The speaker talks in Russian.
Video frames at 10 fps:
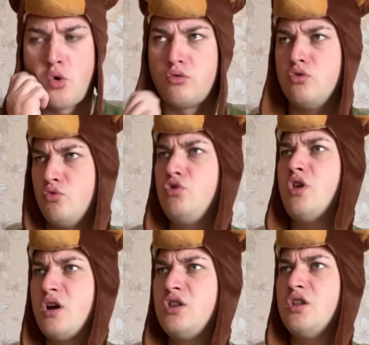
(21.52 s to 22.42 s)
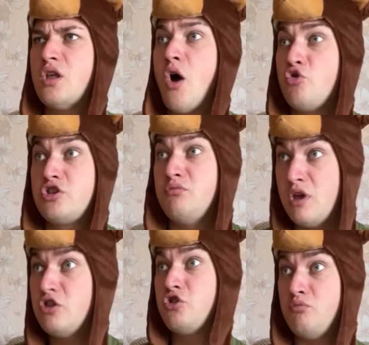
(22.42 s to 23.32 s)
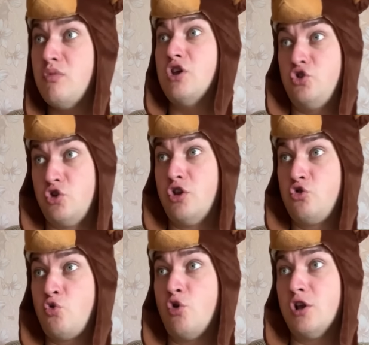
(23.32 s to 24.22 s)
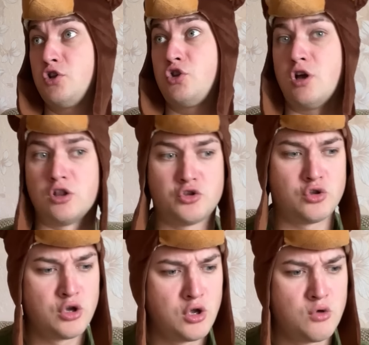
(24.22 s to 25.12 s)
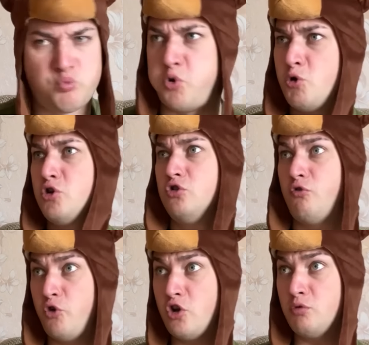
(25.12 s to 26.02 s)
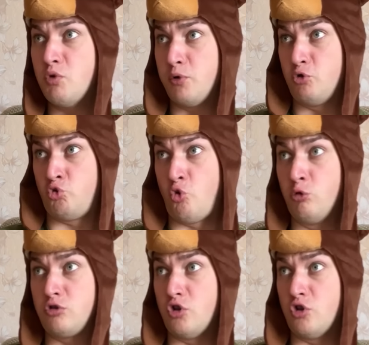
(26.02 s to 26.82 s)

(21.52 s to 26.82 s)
Ну так-то да, уже меньше месяца до школы осталось. Блин, нафига ты мне Блэдскоу-то